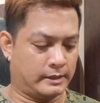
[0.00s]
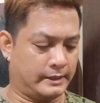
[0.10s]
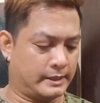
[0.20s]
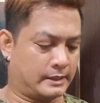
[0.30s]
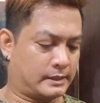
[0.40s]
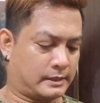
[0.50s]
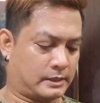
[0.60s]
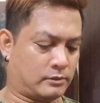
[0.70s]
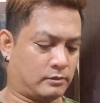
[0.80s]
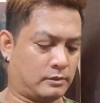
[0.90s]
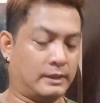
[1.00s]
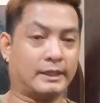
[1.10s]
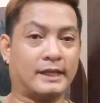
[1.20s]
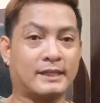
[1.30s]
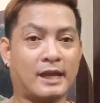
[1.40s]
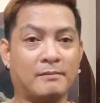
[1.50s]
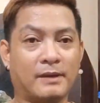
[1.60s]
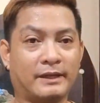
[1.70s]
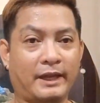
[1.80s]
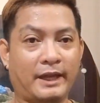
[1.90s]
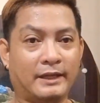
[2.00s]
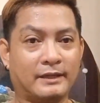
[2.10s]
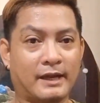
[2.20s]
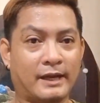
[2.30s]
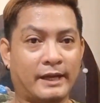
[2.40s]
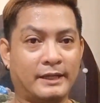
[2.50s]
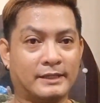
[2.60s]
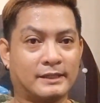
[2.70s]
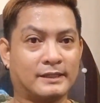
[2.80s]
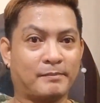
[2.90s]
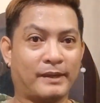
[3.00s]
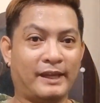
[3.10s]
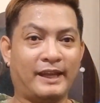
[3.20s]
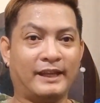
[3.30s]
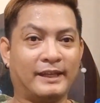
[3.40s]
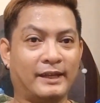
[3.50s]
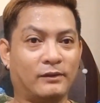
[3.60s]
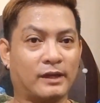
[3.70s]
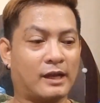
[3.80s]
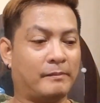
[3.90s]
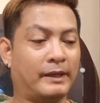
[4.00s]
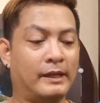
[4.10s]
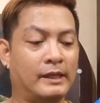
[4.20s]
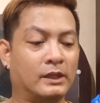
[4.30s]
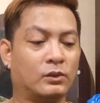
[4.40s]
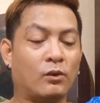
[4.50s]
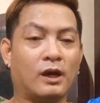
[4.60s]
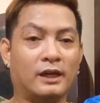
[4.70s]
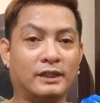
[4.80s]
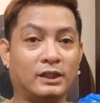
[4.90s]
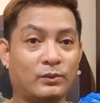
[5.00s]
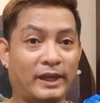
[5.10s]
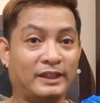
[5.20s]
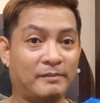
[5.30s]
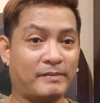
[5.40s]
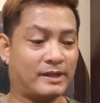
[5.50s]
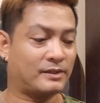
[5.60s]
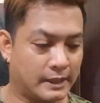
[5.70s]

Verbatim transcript: yes, ito. kasabag cake guys, sa palengke, oh grabe, 220 pesos.